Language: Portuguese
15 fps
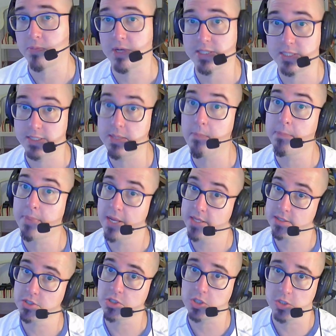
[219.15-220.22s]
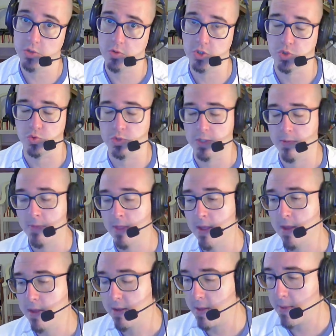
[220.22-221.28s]
para essas empresas que dão ajuda,
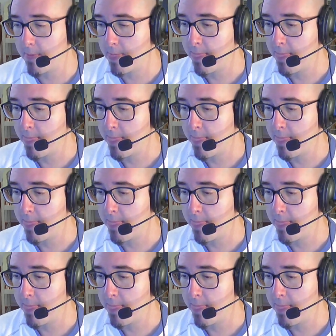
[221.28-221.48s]
né?